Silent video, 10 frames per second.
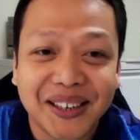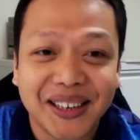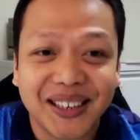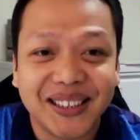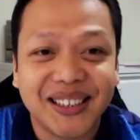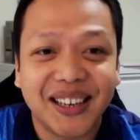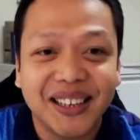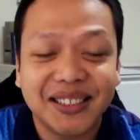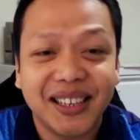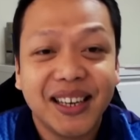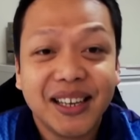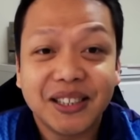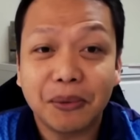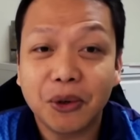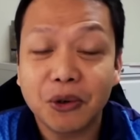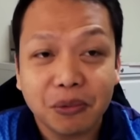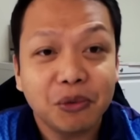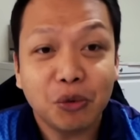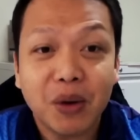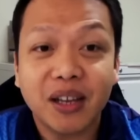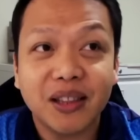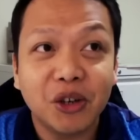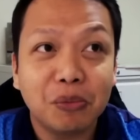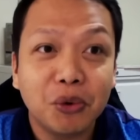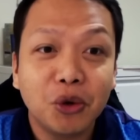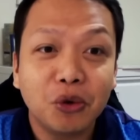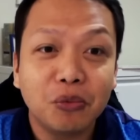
Ariel kanina kasi sabi ko yung mga tanong po ng